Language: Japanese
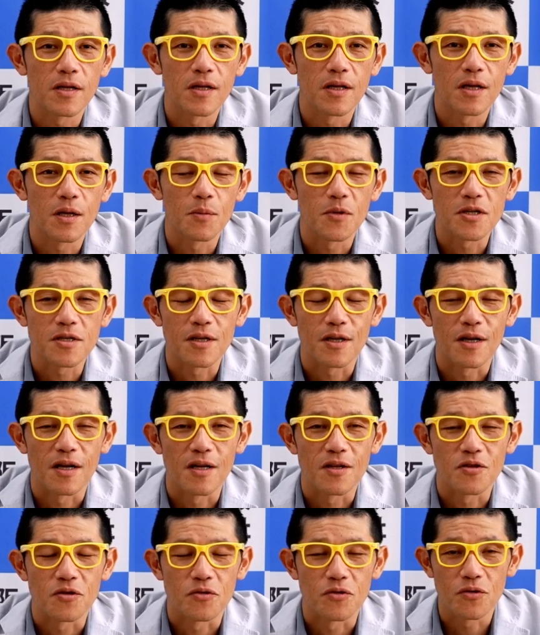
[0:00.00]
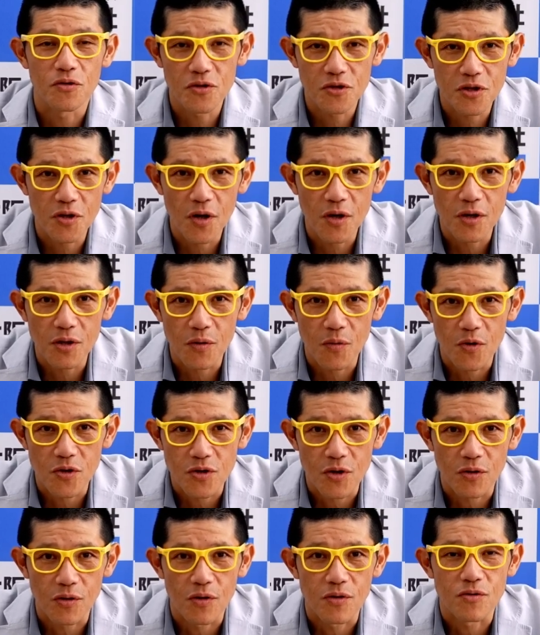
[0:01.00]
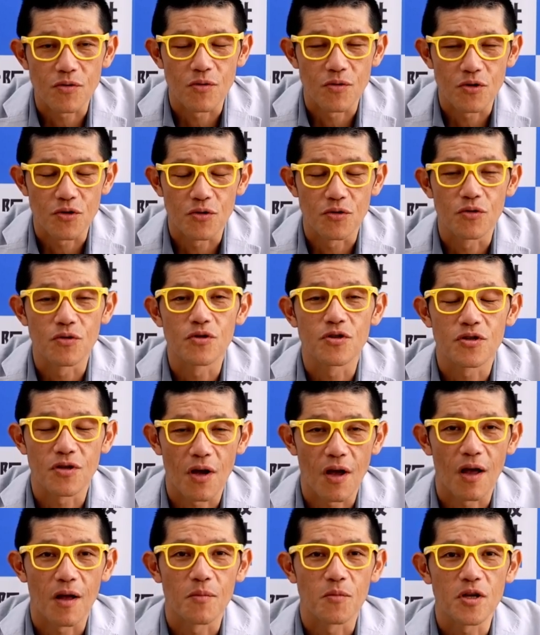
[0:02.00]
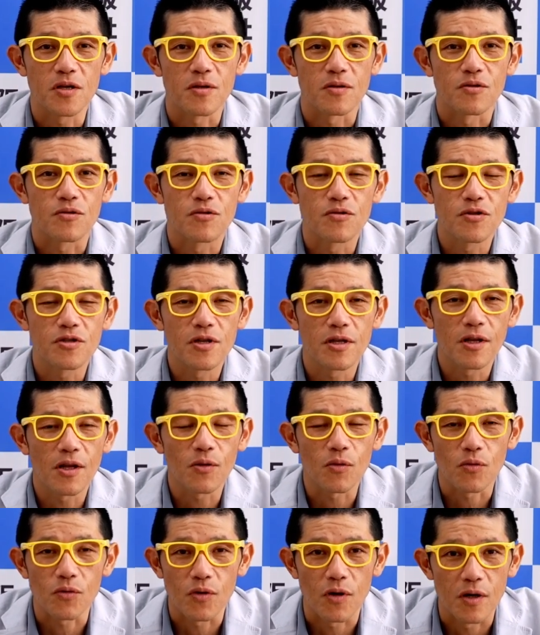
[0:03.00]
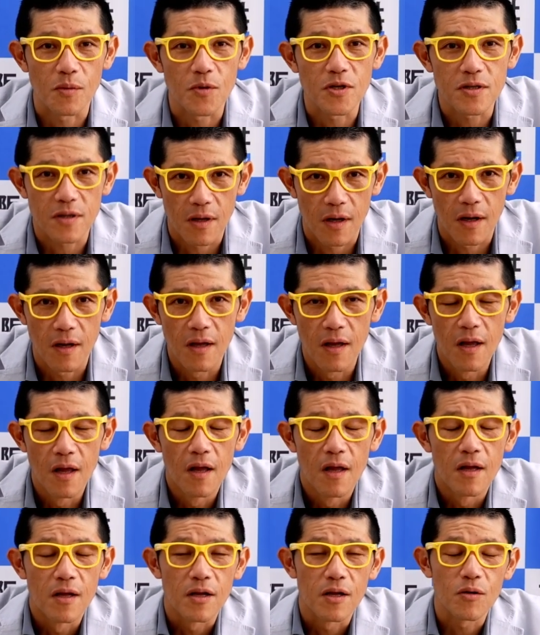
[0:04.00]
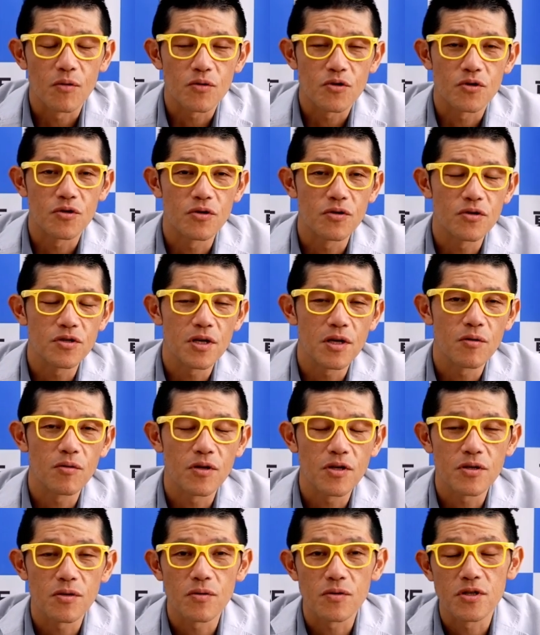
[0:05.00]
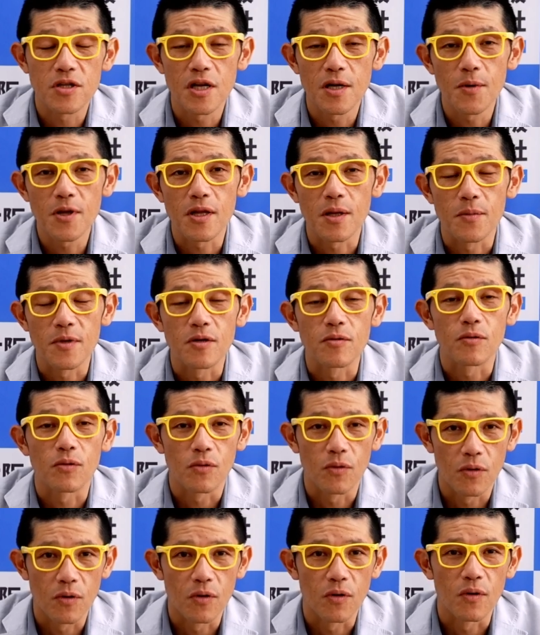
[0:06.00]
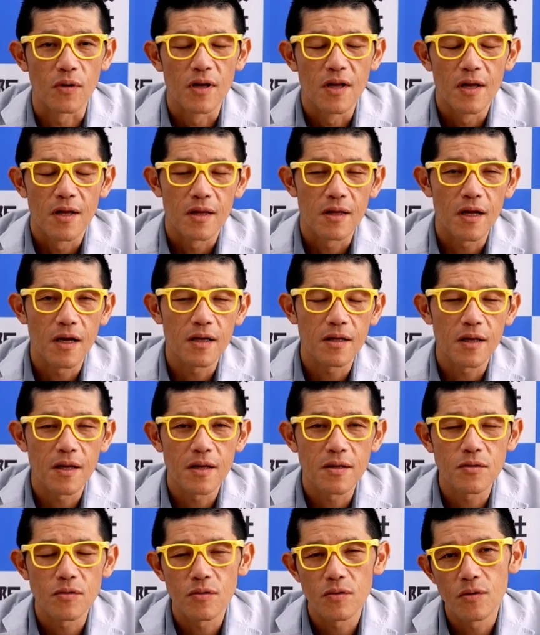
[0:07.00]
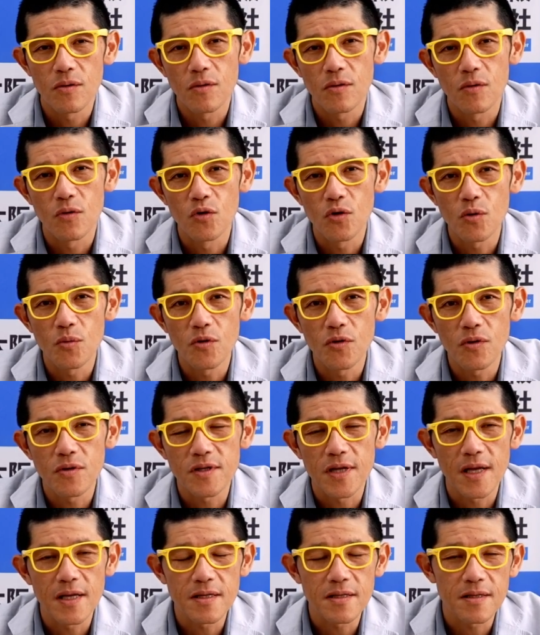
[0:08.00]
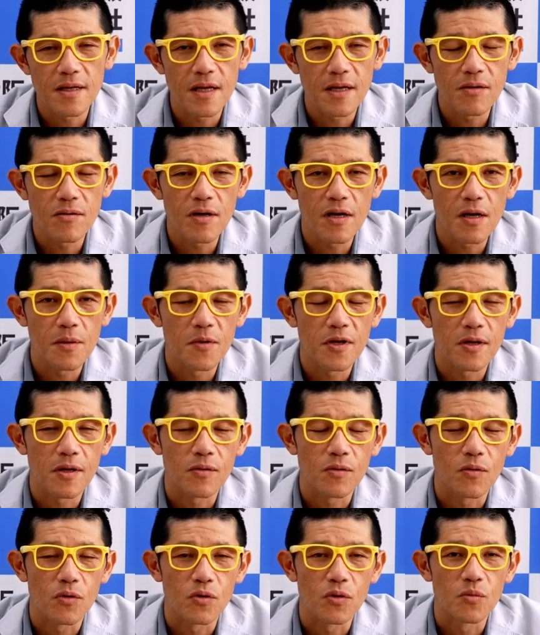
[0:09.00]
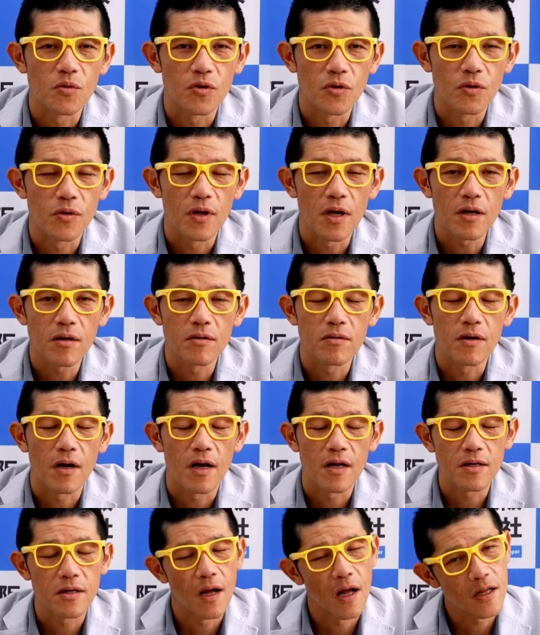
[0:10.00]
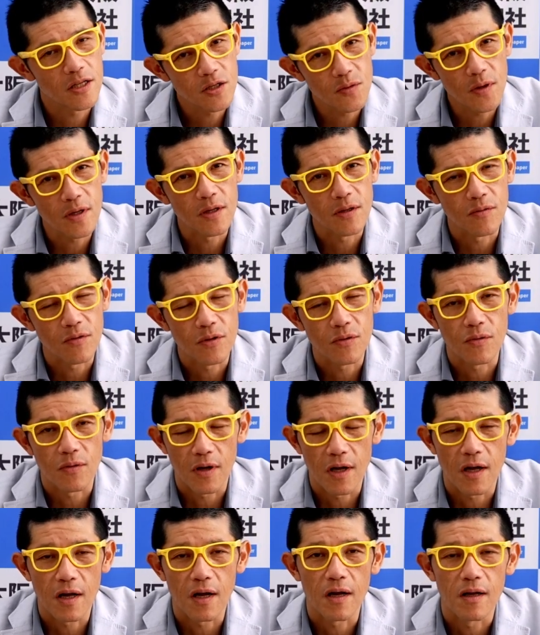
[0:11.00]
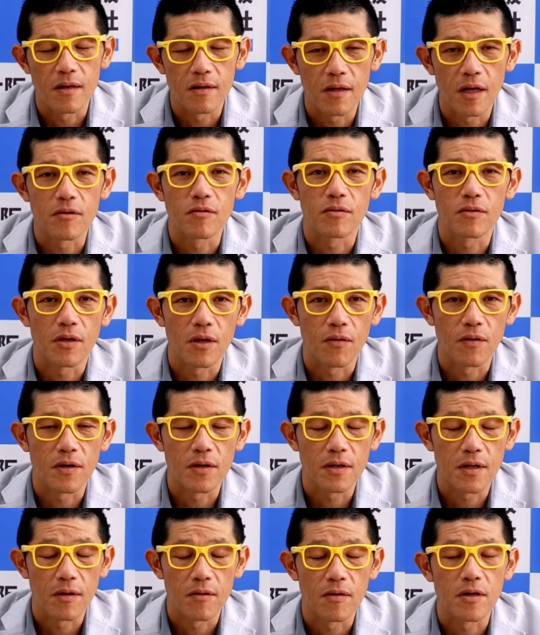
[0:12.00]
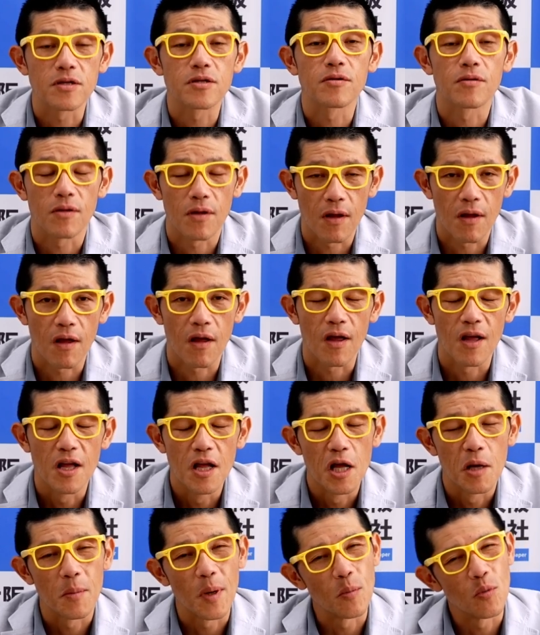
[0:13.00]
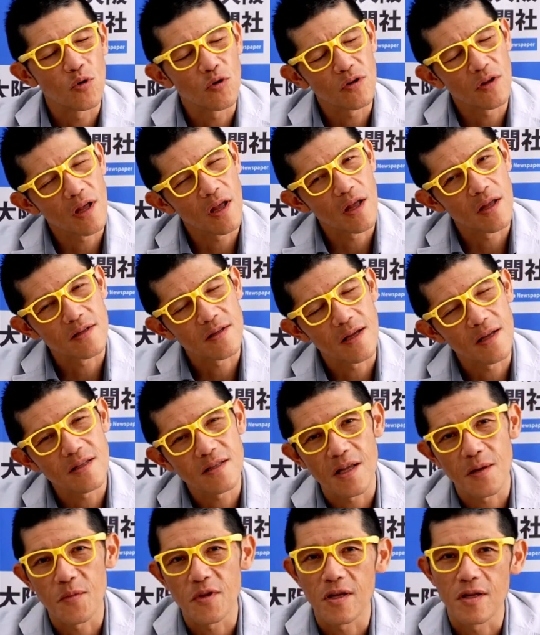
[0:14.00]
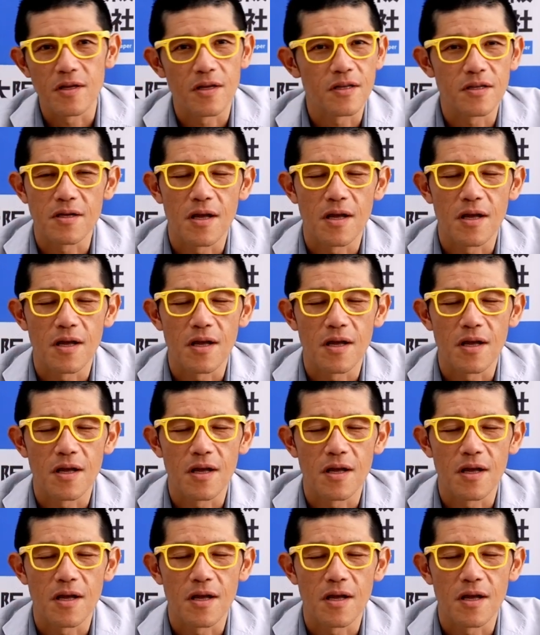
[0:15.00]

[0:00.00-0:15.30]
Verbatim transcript: 科に行きましたら中耳炎って言われちゃったんですよ中耳炎皆さん中耳炎になったことありますかいろいろ中耳炎をね調べてみると大体その子供の3歳ぐらいまでの子供の約8割の人がなるって言われてるらしくて、まあ、僕ね3歳までに